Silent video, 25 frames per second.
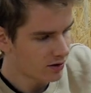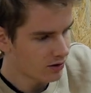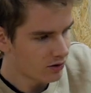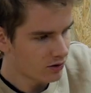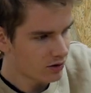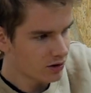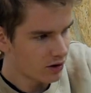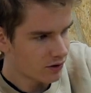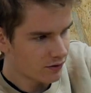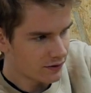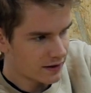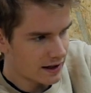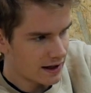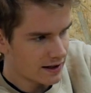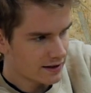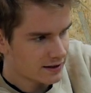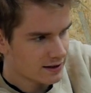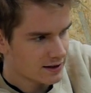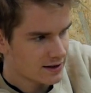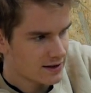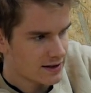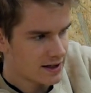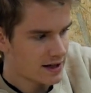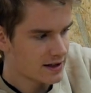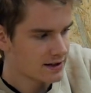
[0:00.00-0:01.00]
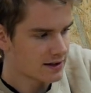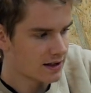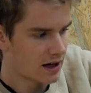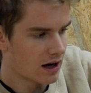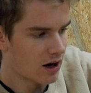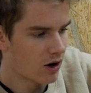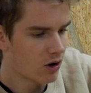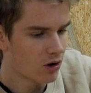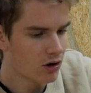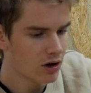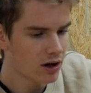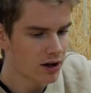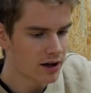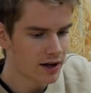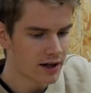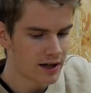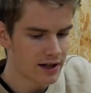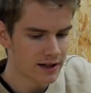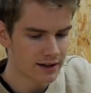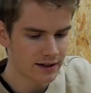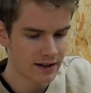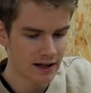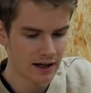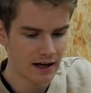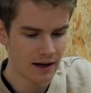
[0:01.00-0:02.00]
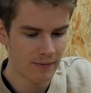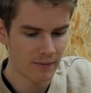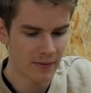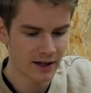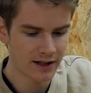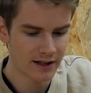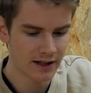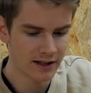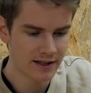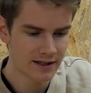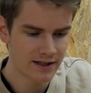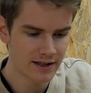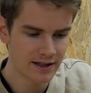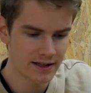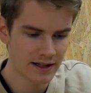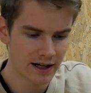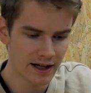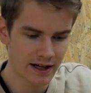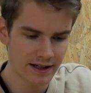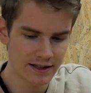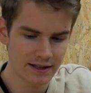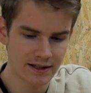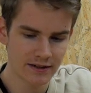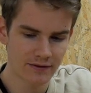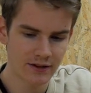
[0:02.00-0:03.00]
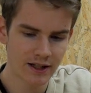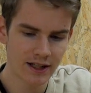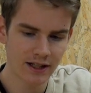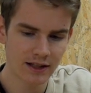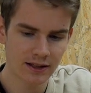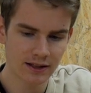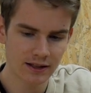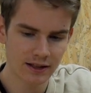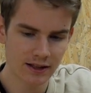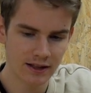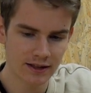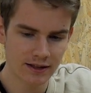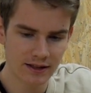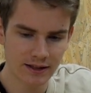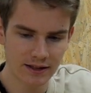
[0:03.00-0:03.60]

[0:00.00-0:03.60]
Und auf der anderen Seite auch. Da kann man dann die rechte Winkel,